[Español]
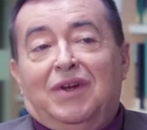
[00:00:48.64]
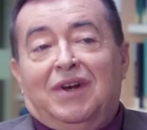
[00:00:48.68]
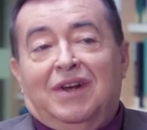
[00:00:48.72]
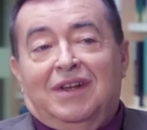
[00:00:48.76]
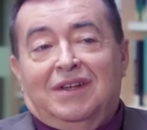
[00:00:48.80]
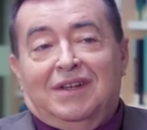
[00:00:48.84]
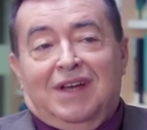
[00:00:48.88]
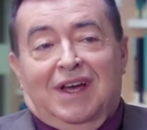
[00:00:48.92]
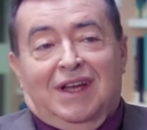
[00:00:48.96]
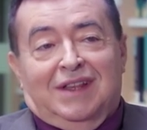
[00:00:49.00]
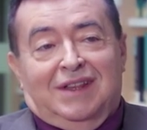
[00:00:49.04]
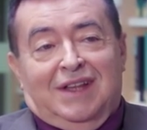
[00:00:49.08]
de
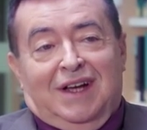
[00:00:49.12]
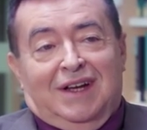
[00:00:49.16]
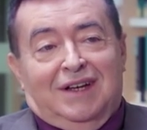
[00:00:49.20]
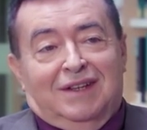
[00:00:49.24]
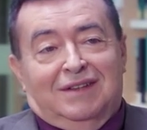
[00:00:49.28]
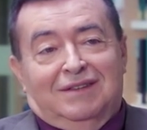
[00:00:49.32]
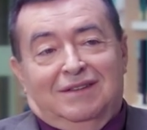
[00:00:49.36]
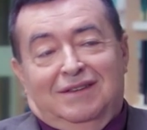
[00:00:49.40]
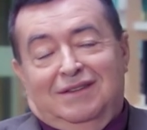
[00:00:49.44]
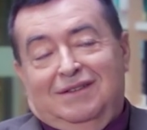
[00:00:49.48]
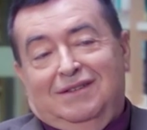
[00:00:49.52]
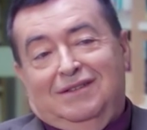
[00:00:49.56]

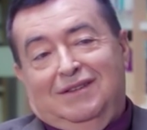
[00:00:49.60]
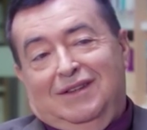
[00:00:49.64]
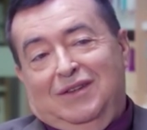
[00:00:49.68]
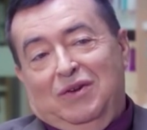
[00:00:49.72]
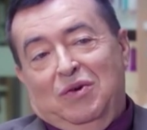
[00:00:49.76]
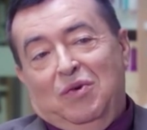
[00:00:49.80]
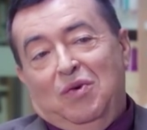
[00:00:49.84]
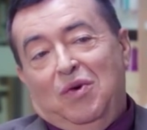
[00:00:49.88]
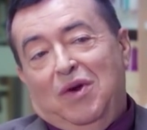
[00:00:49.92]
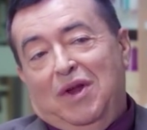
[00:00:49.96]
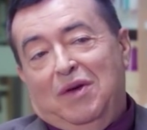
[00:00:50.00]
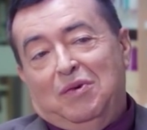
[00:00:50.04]
rescatar
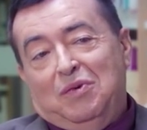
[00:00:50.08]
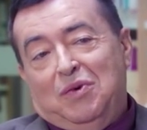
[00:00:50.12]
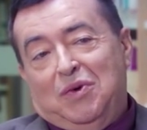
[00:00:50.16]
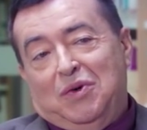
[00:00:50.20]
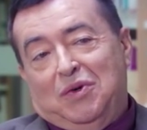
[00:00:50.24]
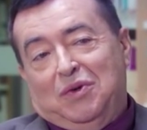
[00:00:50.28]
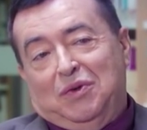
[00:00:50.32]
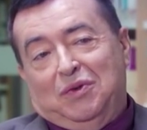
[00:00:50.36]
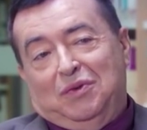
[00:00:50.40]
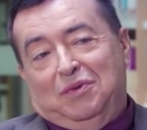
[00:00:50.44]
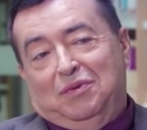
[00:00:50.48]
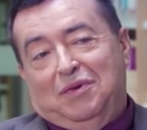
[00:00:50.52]
de un
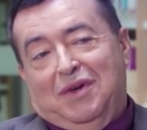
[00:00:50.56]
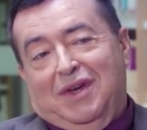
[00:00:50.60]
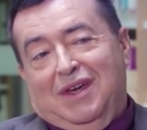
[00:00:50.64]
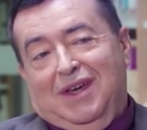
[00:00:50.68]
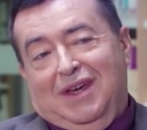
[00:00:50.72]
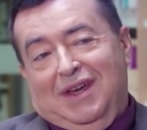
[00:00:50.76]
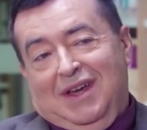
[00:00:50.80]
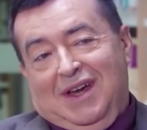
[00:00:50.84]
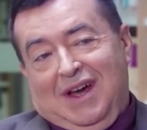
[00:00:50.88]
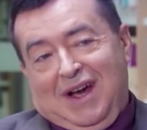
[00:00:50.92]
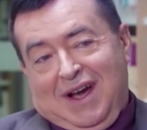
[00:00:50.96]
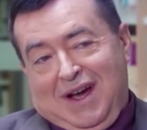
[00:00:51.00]
libro
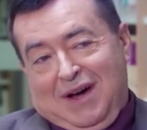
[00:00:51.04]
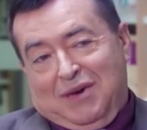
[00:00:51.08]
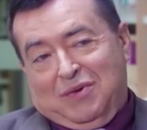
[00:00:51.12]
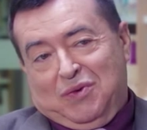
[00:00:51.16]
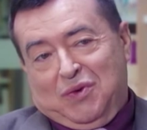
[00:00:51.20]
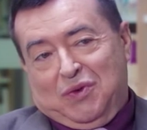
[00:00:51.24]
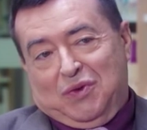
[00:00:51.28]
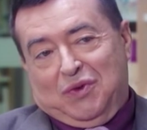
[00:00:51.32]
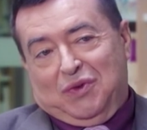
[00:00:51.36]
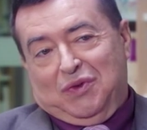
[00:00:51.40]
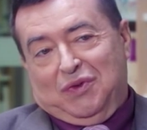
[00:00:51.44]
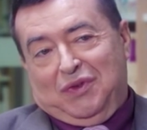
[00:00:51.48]
que
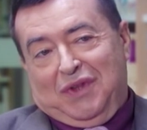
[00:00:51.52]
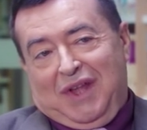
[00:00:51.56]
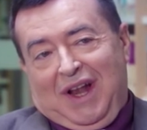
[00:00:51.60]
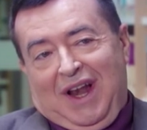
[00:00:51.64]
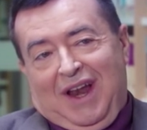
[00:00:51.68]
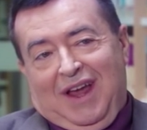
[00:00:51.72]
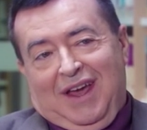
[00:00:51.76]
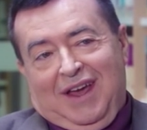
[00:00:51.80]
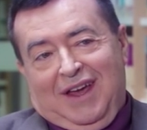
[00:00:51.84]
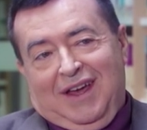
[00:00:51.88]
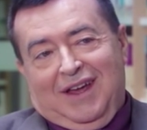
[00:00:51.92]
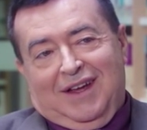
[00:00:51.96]
acabo de
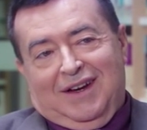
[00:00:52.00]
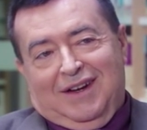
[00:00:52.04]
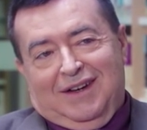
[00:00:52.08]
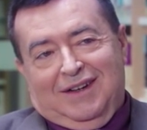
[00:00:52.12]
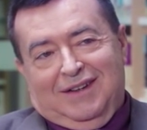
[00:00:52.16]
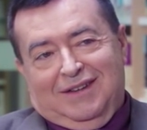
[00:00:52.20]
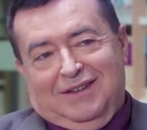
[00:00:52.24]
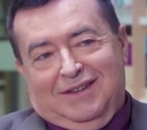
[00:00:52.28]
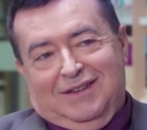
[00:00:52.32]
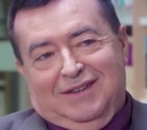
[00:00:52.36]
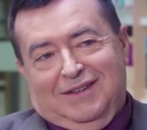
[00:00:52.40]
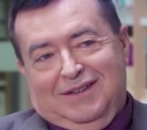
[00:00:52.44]

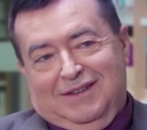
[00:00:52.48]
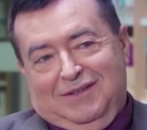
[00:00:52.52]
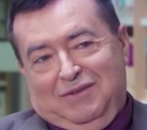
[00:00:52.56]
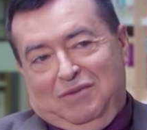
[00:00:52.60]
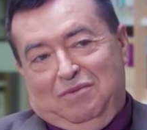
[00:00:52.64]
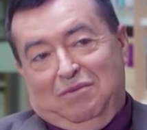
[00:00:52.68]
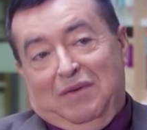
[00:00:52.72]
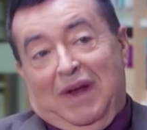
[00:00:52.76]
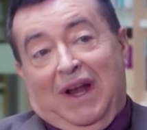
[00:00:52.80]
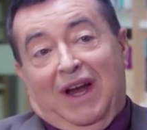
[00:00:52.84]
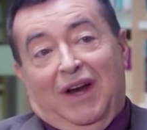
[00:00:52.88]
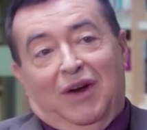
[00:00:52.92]
leer,
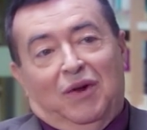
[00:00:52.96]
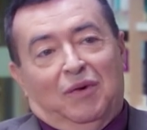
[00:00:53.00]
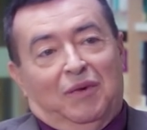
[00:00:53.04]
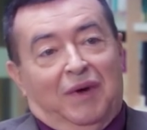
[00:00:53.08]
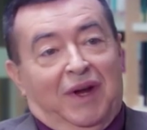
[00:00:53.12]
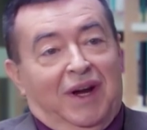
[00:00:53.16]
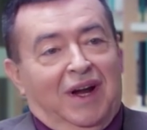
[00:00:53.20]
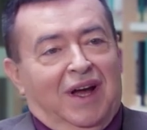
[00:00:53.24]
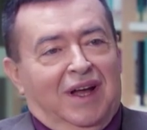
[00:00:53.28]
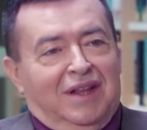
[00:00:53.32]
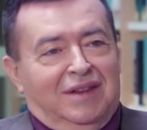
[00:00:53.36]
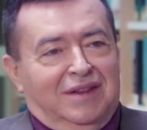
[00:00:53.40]
Velero
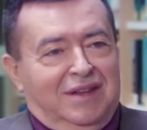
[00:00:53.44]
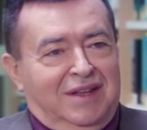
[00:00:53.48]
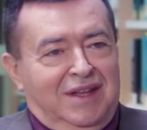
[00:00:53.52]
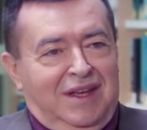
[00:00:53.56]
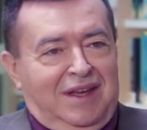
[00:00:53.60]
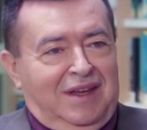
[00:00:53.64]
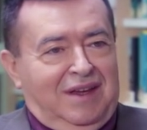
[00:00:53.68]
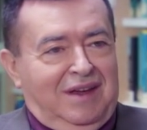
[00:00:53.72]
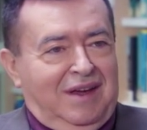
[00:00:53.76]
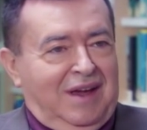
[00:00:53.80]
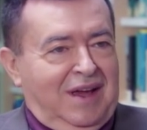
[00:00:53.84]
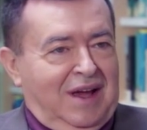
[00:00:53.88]

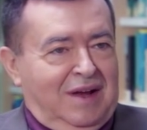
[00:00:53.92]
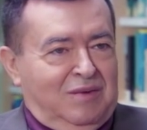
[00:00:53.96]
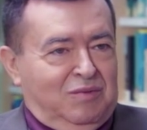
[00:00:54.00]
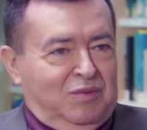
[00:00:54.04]
Bergantín, que